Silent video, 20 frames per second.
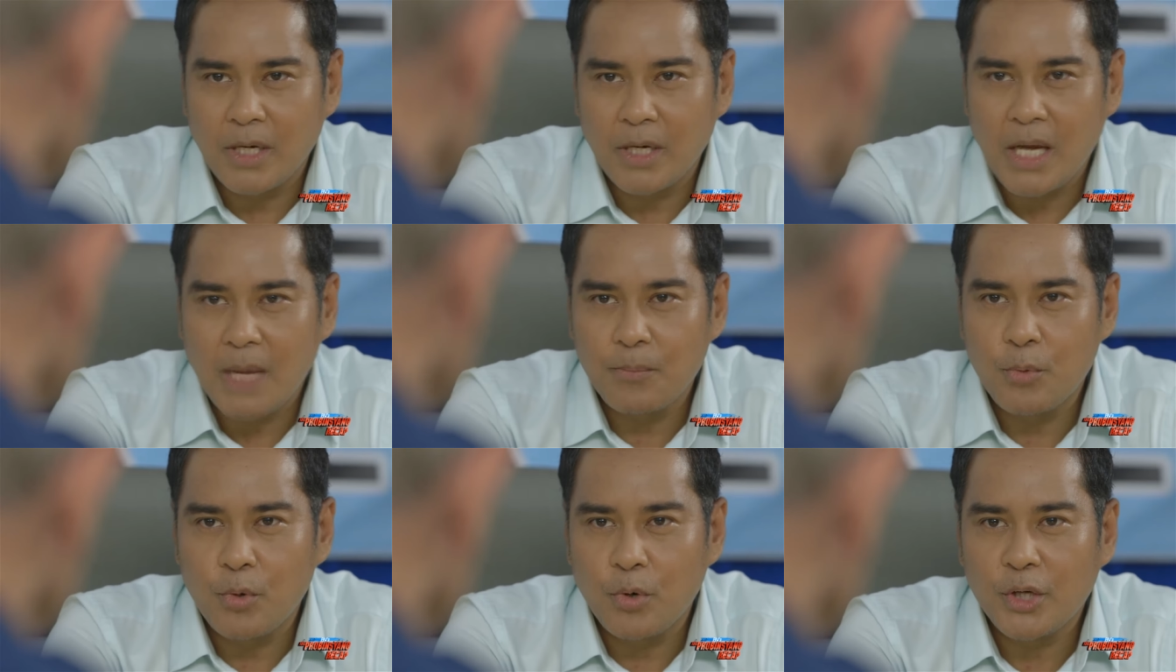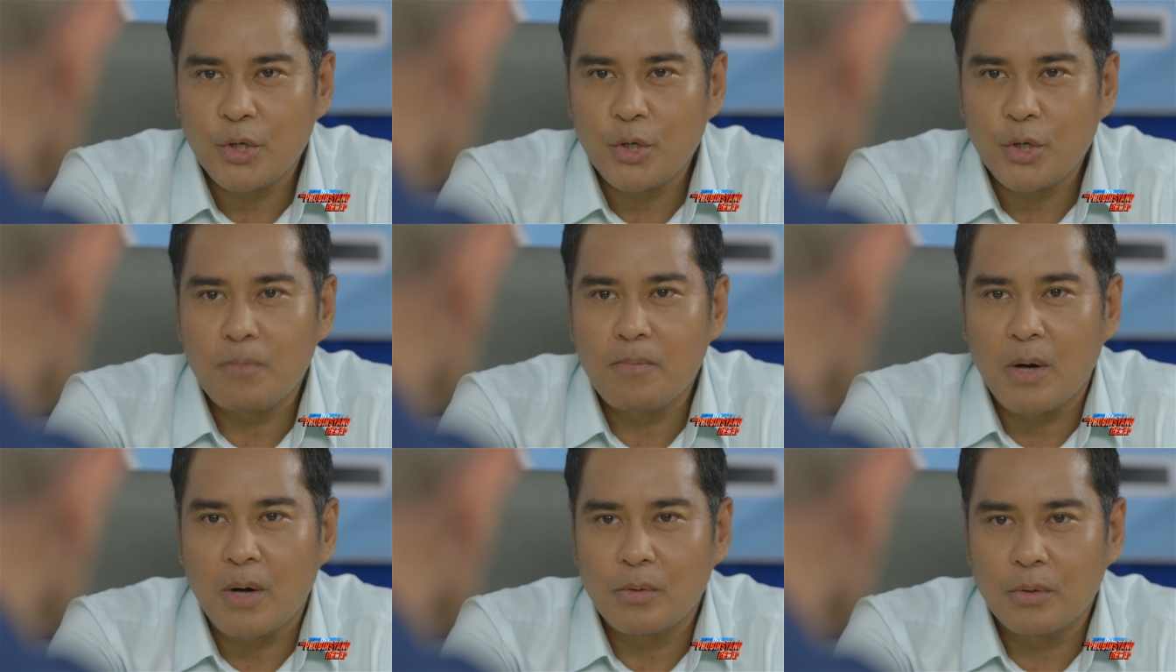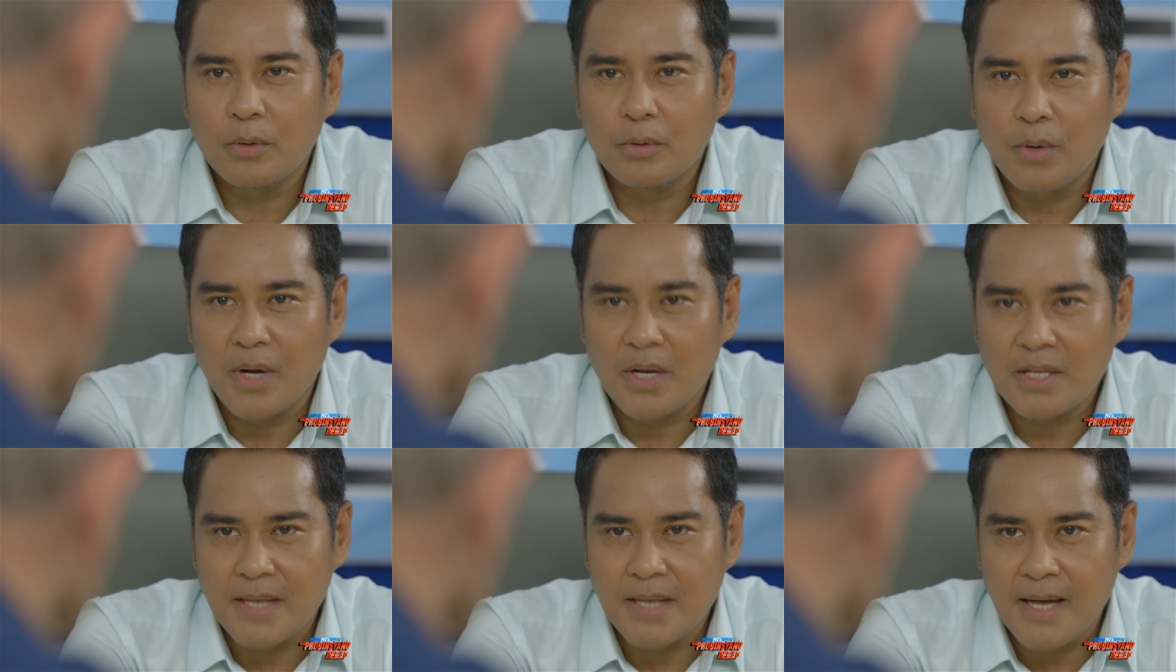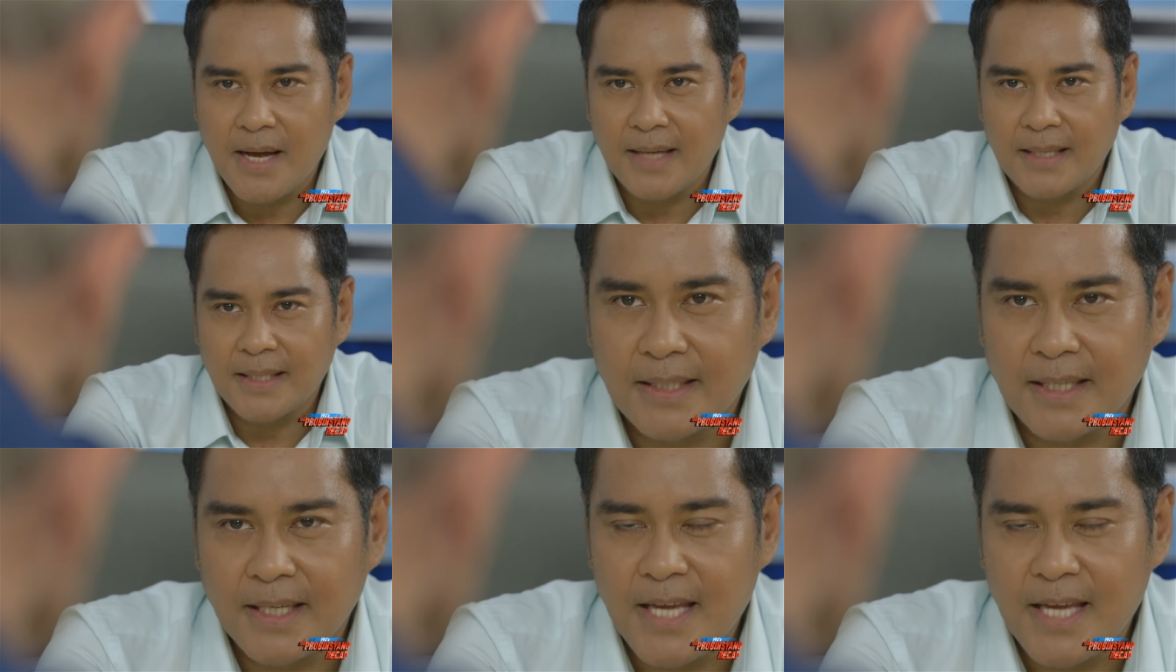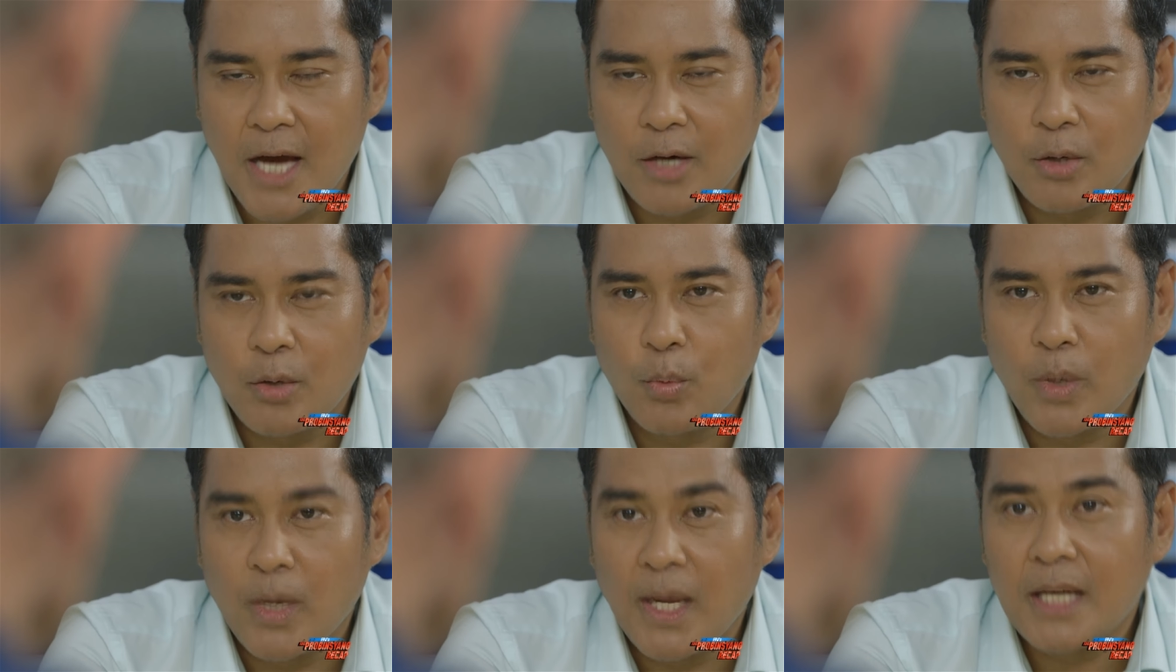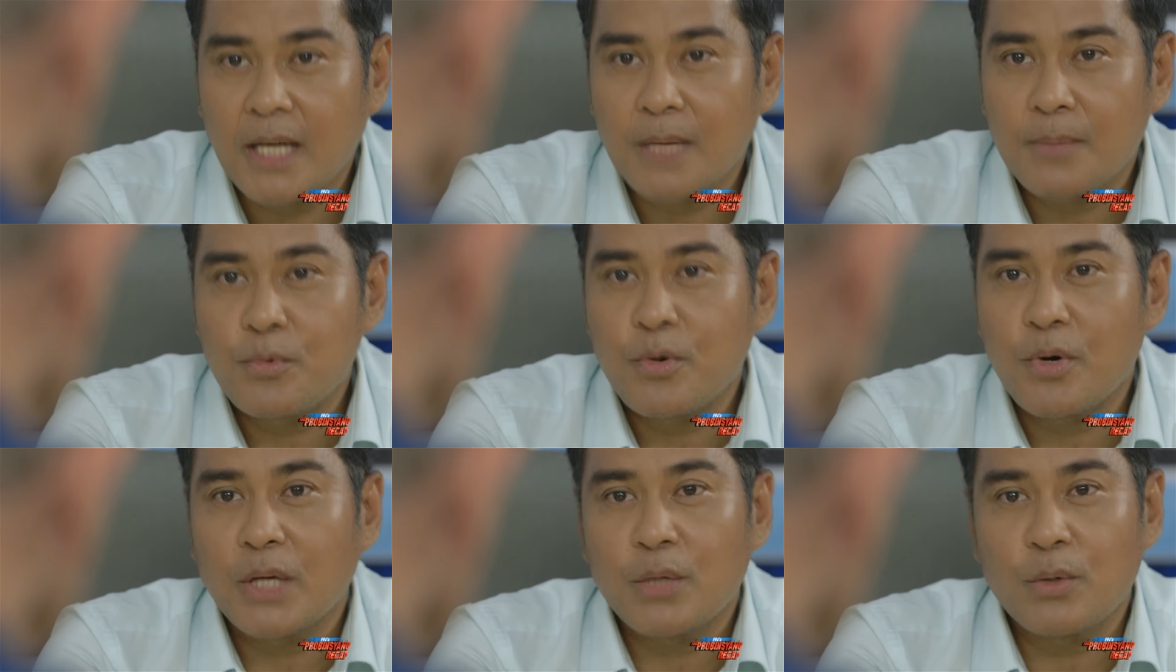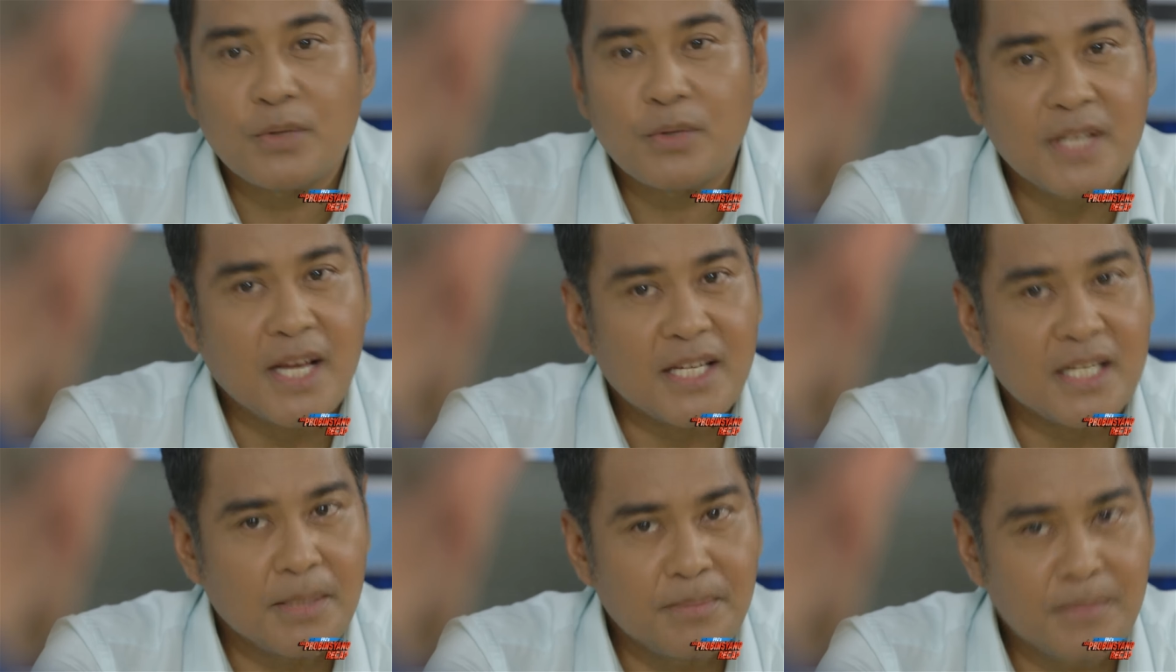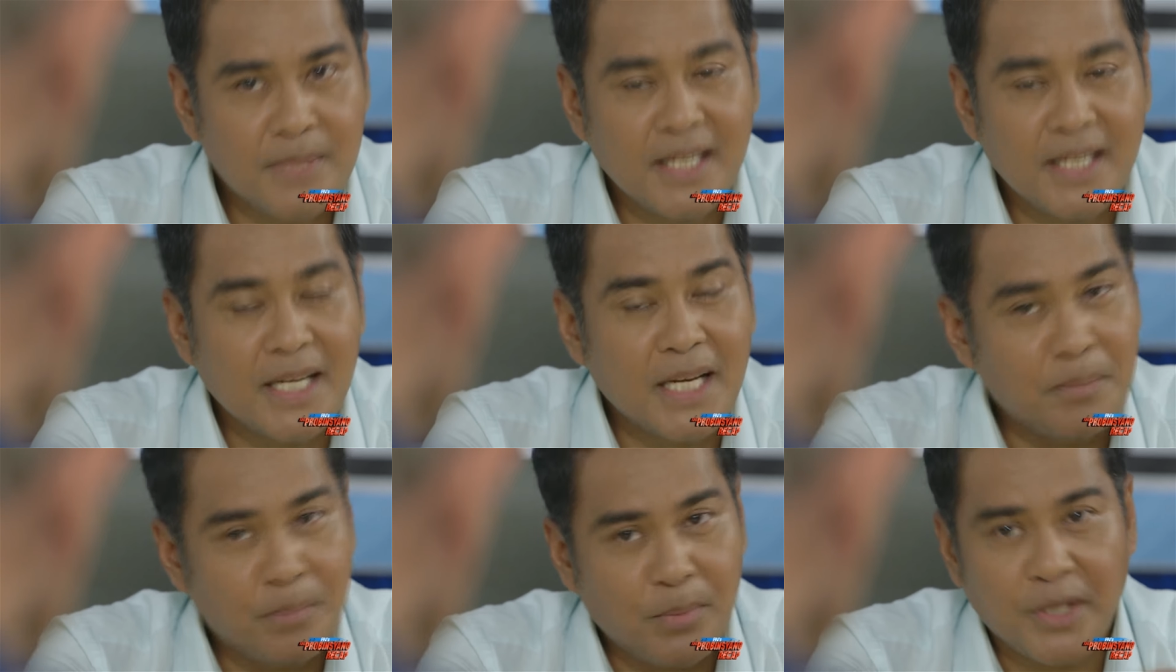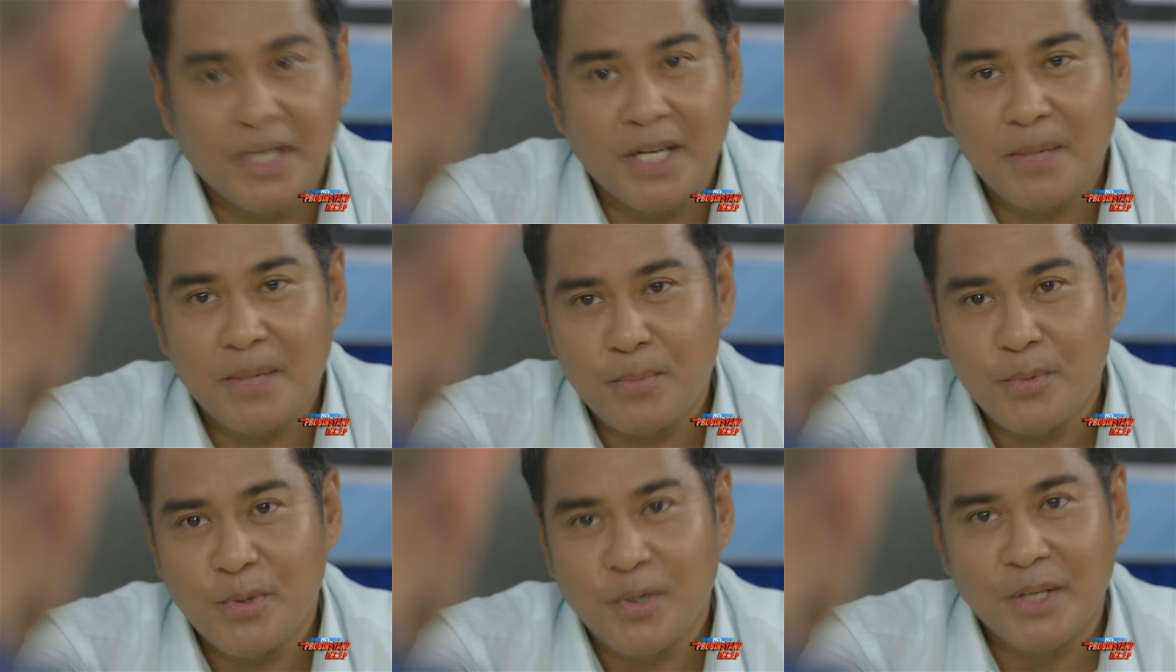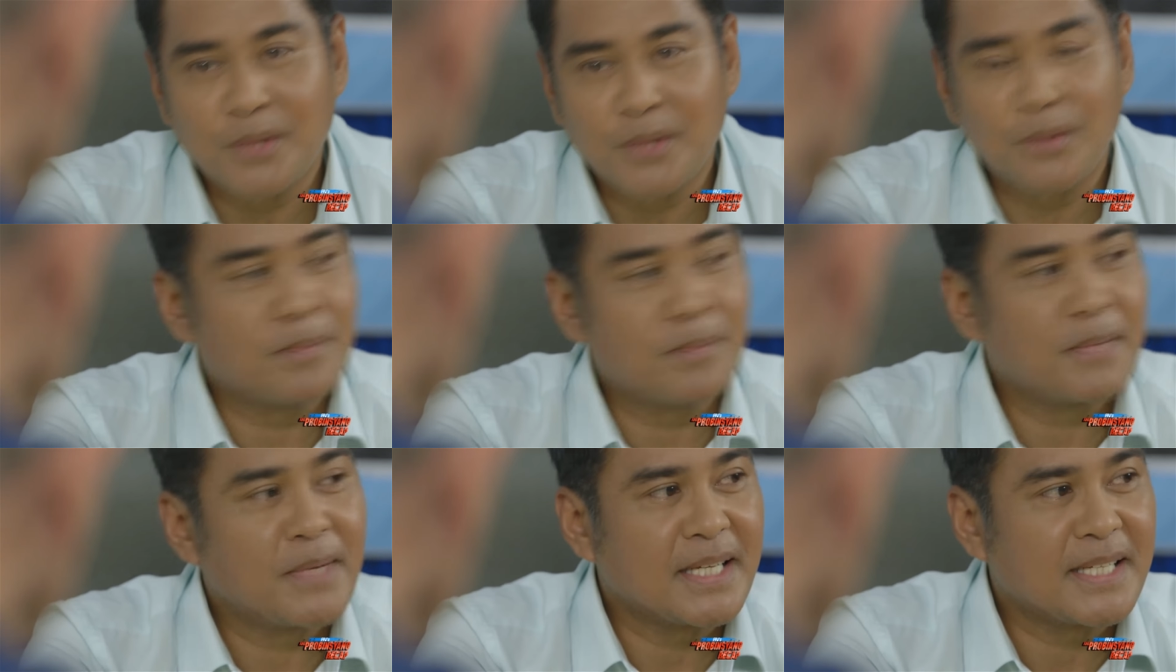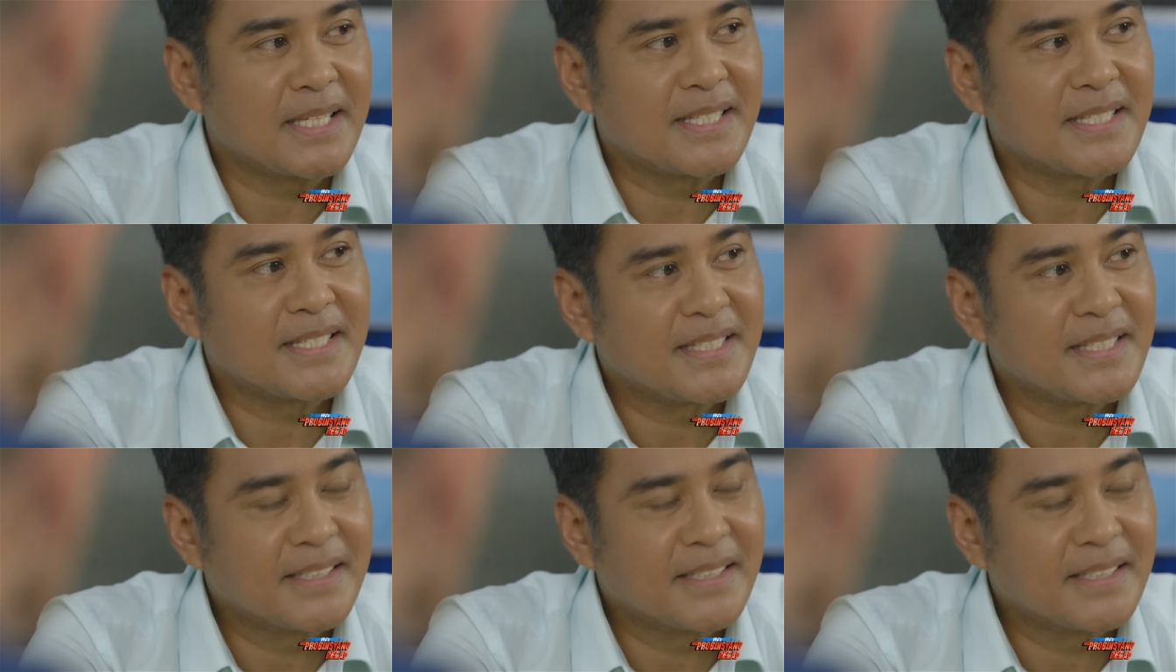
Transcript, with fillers: wala po kayong makukuha sa akin. Kaya kung wala na po kayong sasabihin, ay pwede na po kayong umalis.